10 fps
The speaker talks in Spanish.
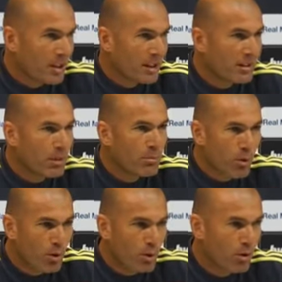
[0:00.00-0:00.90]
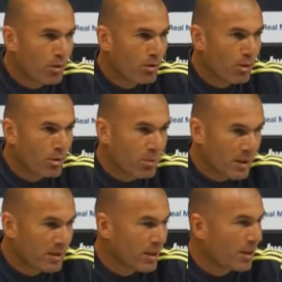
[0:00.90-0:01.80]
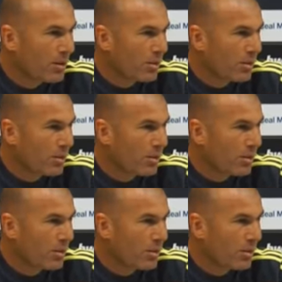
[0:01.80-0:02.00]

Y tampoco cuando pasa